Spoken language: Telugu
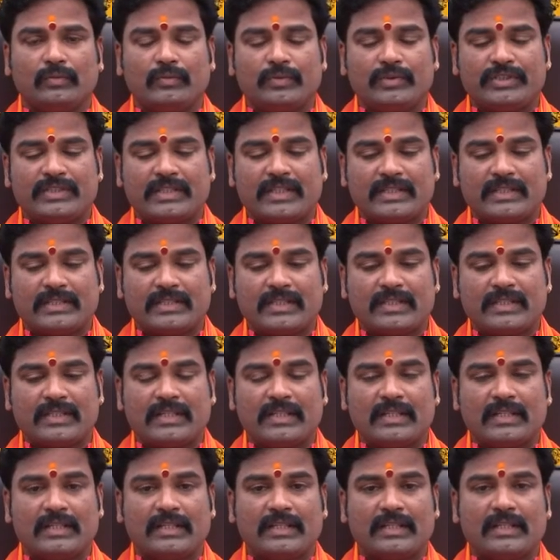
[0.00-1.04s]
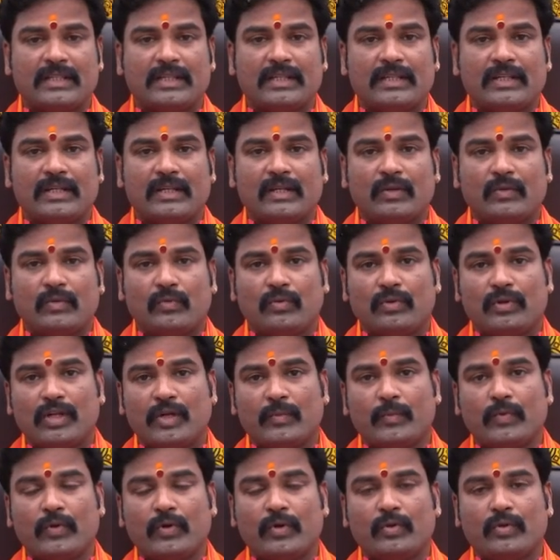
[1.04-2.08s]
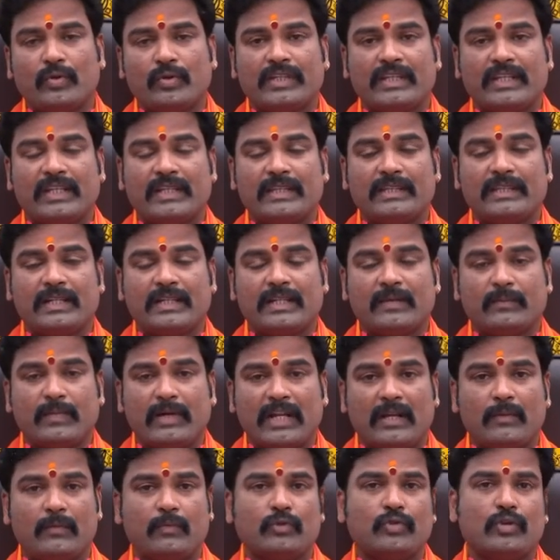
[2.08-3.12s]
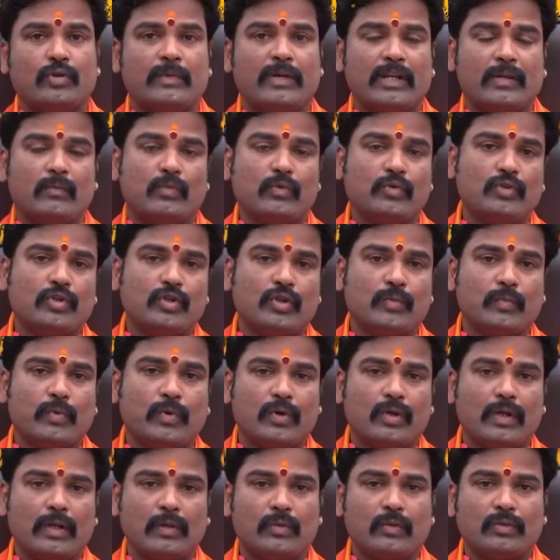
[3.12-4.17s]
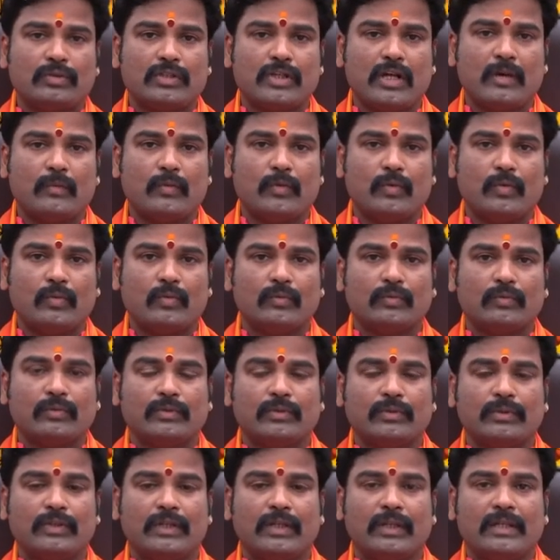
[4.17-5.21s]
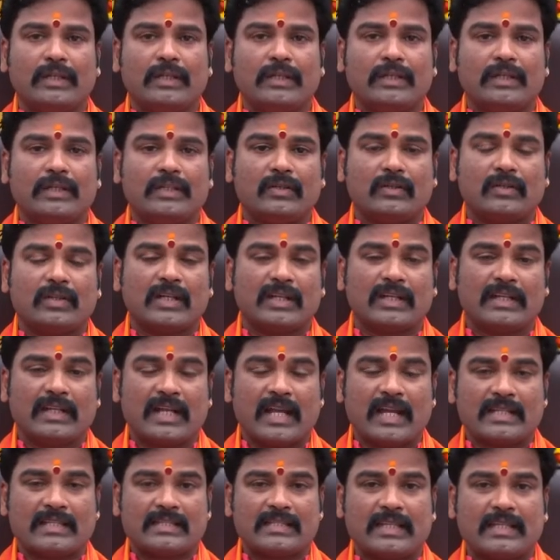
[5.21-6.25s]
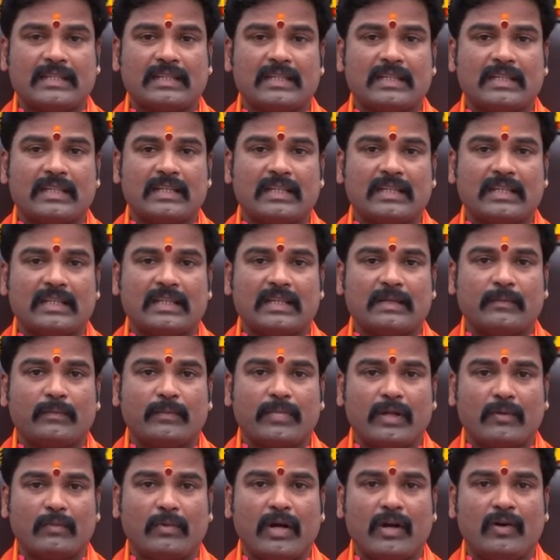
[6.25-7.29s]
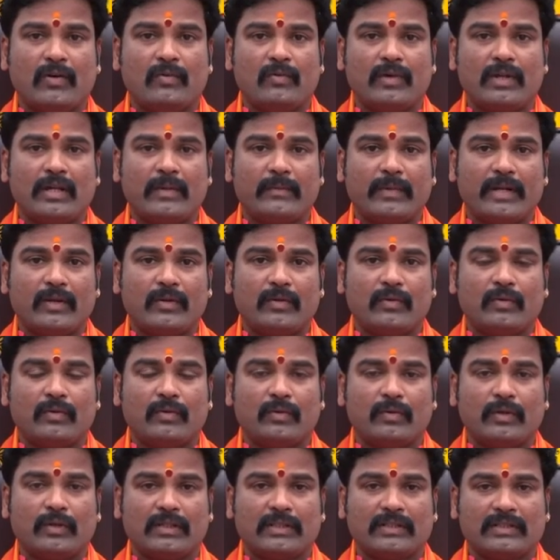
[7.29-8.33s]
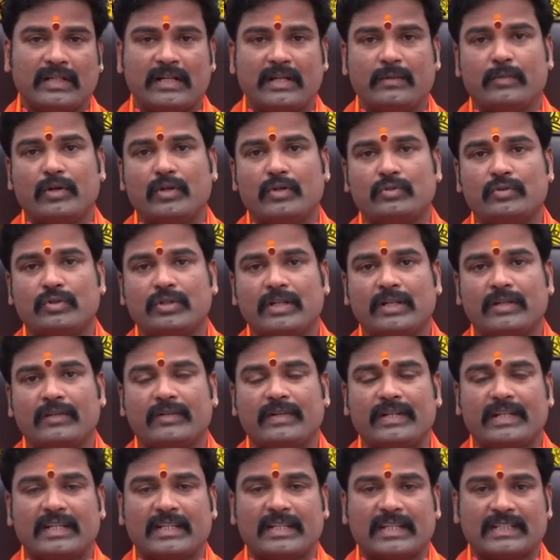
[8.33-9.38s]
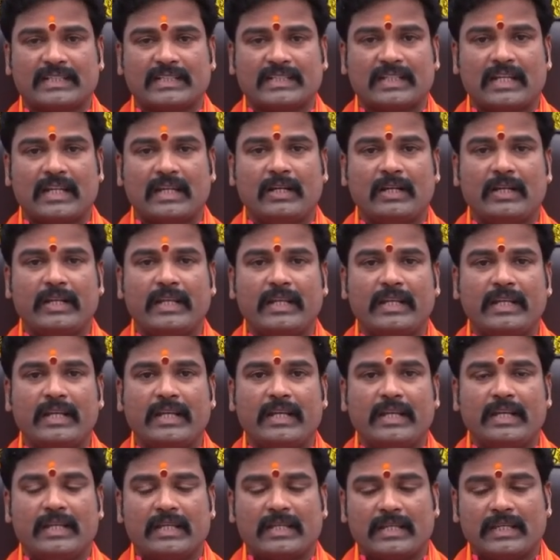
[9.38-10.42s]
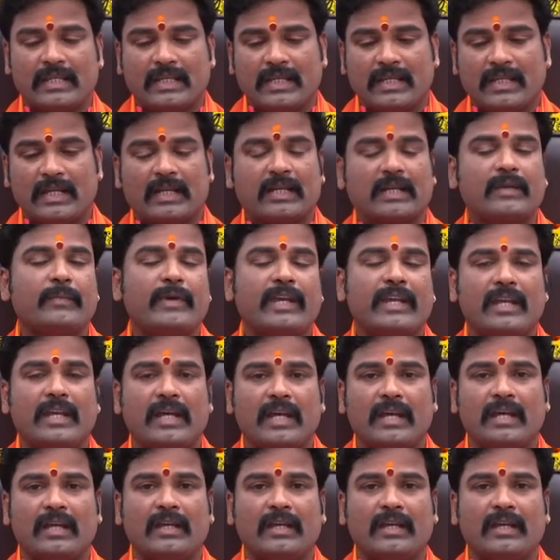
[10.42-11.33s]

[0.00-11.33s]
ఉచ్చస్థితి ఉన్నప్పుడు ఎంతటి బలముతో మనం ముందుకు పోగలుగుతాము ఈ యొక్క గ్రహశక్తికి ప్రభావం వల్ల మనం తడబడుతున్నటువంటి కష్టాలని ఏ రకమైన